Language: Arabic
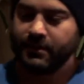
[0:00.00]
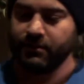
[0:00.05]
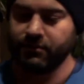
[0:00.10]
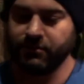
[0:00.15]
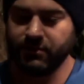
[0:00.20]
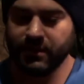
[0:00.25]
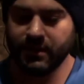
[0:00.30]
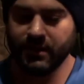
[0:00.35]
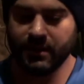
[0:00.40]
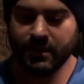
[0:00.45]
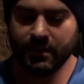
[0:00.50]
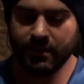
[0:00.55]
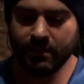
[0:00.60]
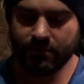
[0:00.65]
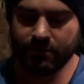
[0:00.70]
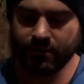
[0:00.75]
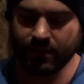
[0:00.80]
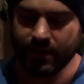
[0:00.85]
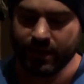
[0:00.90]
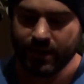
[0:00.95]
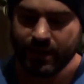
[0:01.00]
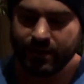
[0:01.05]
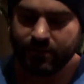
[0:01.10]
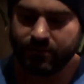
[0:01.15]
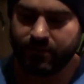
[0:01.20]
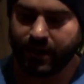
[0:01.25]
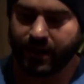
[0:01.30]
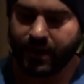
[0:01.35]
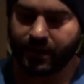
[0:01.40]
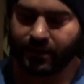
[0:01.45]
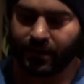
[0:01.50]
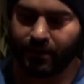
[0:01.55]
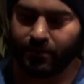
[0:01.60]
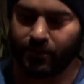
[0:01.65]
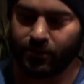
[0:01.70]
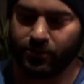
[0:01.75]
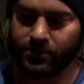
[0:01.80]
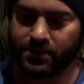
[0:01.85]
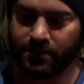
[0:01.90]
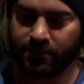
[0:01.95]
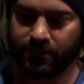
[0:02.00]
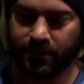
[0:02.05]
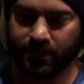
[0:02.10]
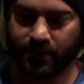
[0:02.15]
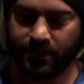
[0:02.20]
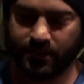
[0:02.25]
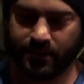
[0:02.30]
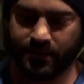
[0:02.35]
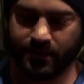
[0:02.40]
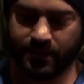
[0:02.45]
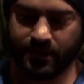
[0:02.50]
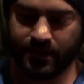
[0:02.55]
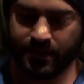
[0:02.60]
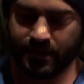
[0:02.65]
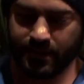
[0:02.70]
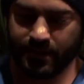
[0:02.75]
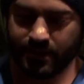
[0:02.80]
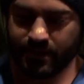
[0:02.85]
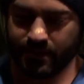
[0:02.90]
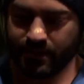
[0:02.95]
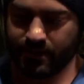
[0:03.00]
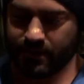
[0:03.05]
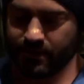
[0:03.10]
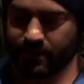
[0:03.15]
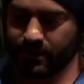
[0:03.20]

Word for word: في فيران في حياه عمرو يوسف اها